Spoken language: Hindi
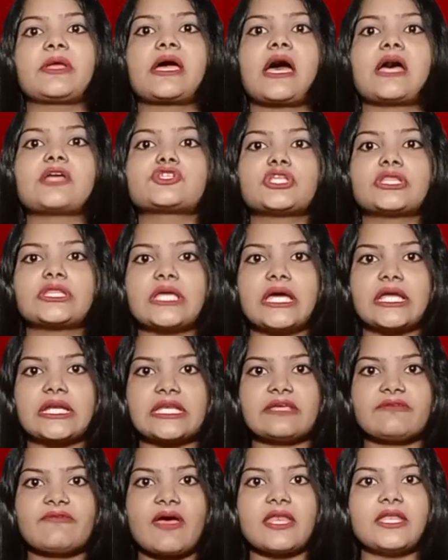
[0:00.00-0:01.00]
प्रकाशित
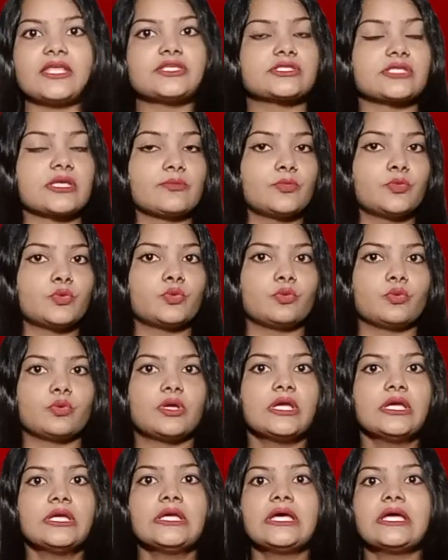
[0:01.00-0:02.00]
करने वाले समूह
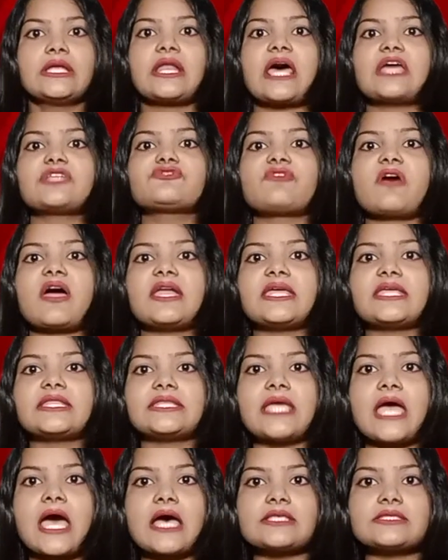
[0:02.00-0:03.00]
राजवाड़े
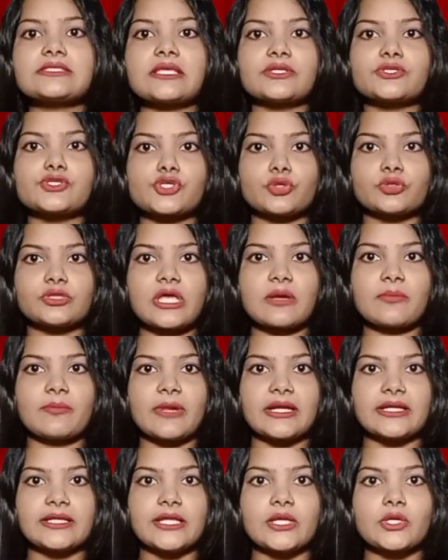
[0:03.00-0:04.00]
इतिहास संशोधक
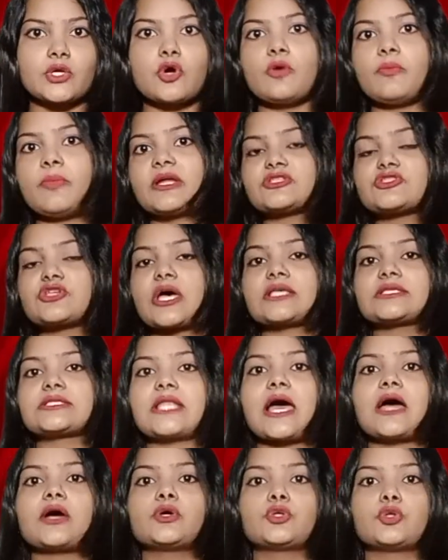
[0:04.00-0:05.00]
मंडल को 50
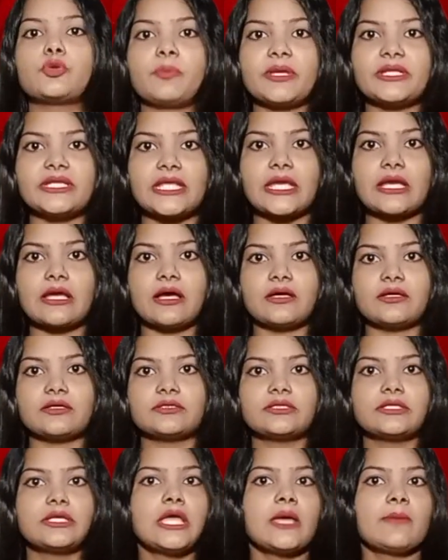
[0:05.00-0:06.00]
लाख रुपए देगा
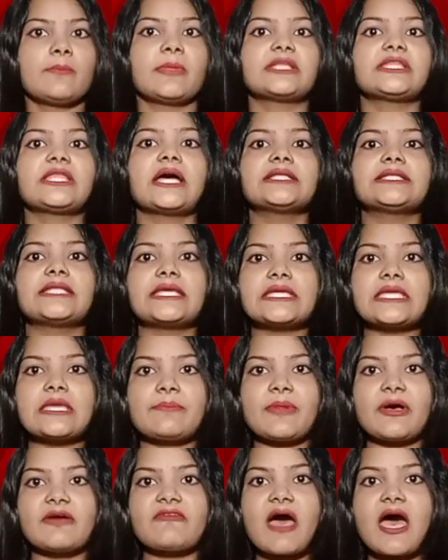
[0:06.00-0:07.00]
बता दें कि
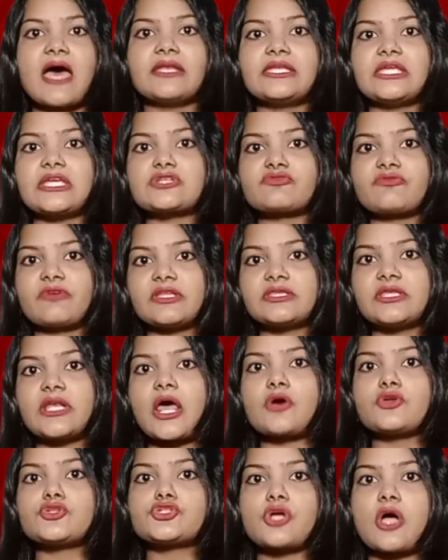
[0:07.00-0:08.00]
पवार
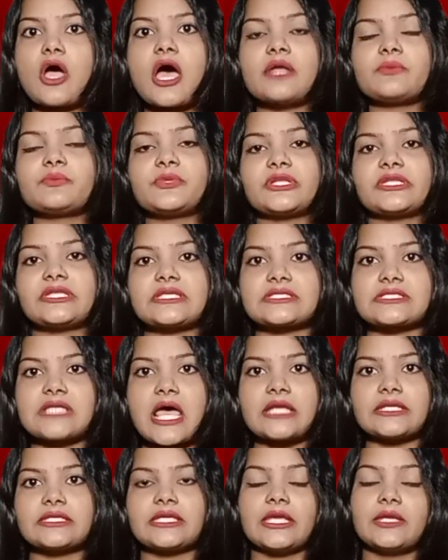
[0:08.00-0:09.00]
यशवंतराव चौहान
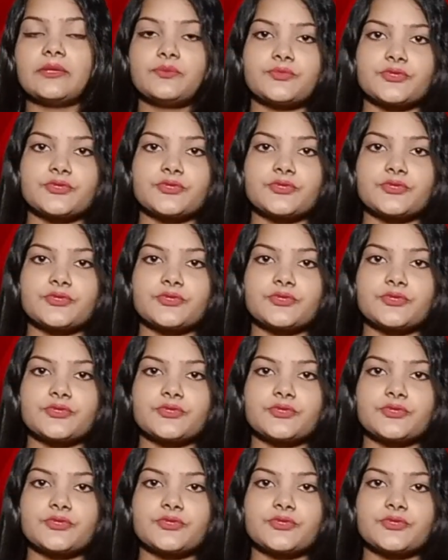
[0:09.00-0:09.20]
प्रतिष्ठान के